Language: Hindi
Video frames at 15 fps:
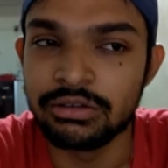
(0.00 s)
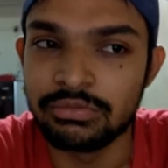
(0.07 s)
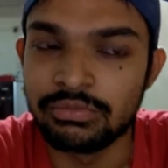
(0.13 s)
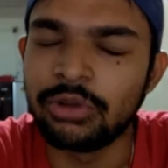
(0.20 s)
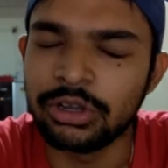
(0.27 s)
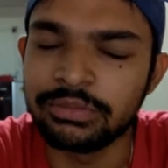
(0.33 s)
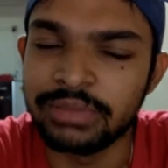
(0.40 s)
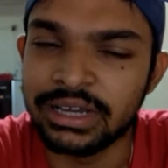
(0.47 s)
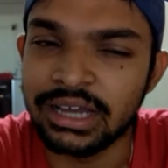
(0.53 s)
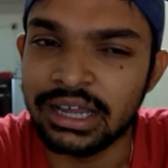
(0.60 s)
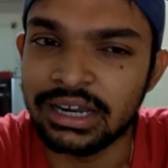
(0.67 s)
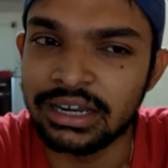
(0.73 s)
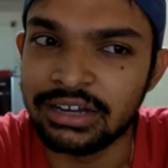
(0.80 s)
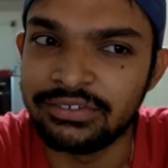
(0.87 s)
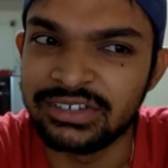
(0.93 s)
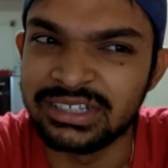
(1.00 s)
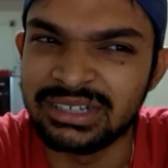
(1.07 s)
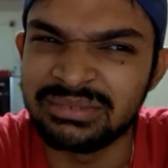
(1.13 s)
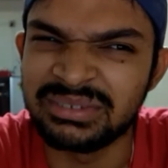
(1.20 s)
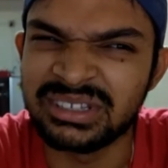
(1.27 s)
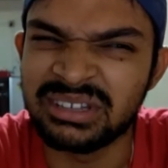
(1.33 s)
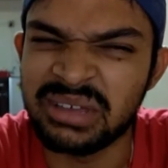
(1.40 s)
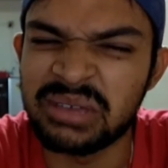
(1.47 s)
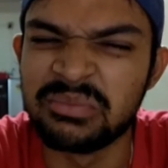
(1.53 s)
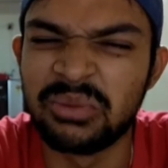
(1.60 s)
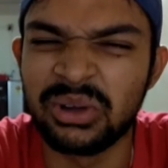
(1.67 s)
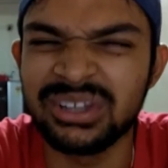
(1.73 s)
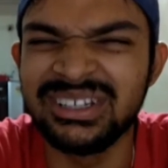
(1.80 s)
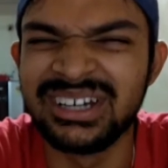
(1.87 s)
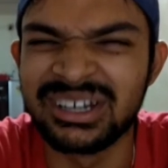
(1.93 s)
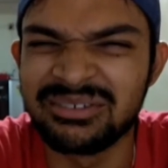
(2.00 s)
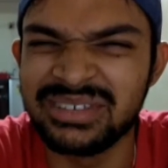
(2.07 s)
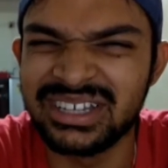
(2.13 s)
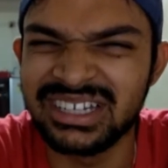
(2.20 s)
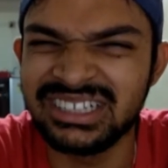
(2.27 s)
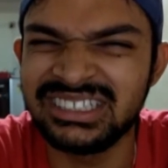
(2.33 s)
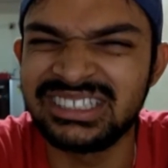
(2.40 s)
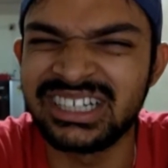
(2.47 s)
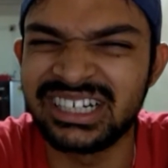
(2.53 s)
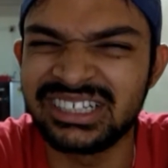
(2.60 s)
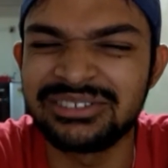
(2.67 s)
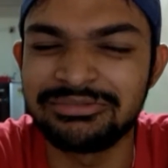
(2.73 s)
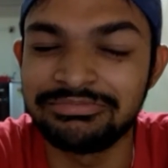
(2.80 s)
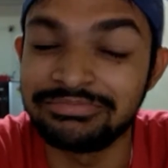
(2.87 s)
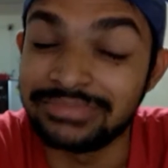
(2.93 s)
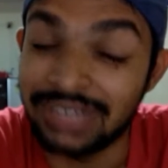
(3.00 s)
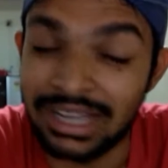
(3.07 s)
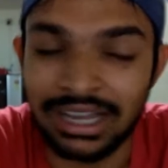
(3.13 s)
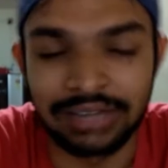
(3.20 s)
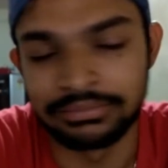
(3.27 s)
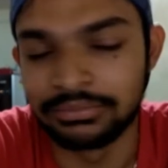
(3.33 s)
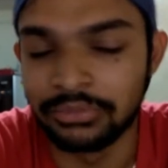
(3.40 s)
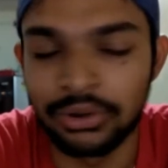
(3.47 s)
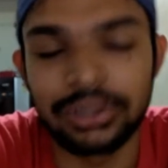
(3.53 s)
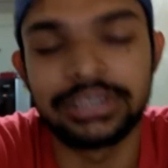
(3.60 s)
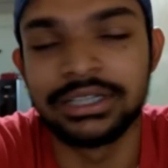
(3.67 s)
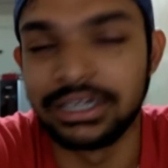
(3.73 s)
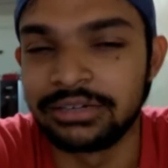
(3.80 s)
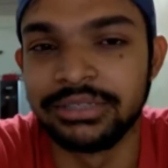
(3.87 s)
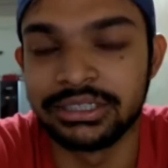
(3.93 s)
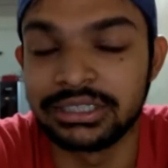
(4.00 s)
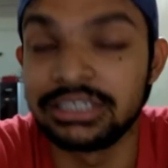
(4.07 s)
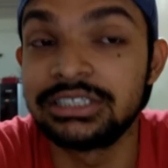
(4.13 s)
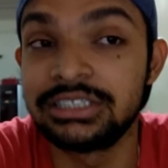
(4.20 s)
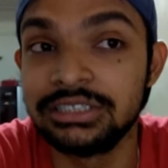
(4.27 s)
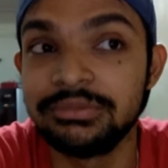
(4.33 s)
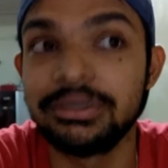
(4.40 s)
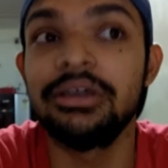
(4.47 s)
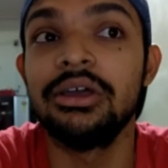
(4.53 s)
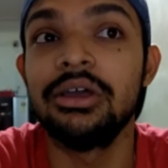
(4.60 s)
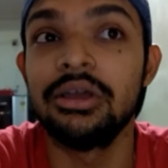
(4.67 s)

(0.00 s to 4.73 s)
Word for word: बहुत बेकार लगा वेदर मतलब लाइक बहुत गर्मी है शेट हाँ बहुत गर्मी सच्ची में